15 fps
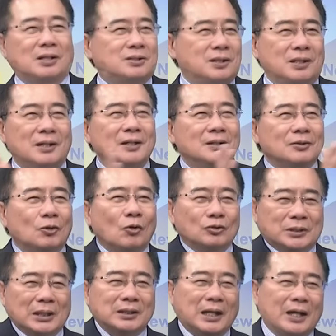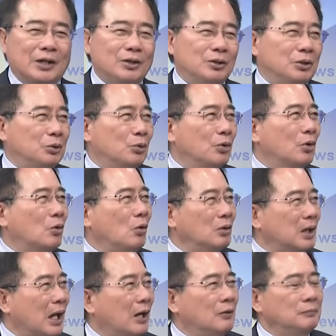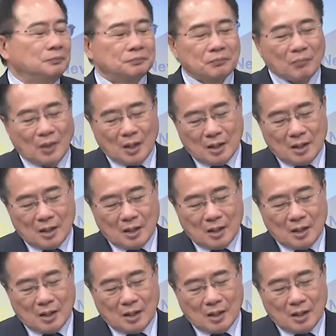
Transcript: 这共产党也有很多的功劳。嗯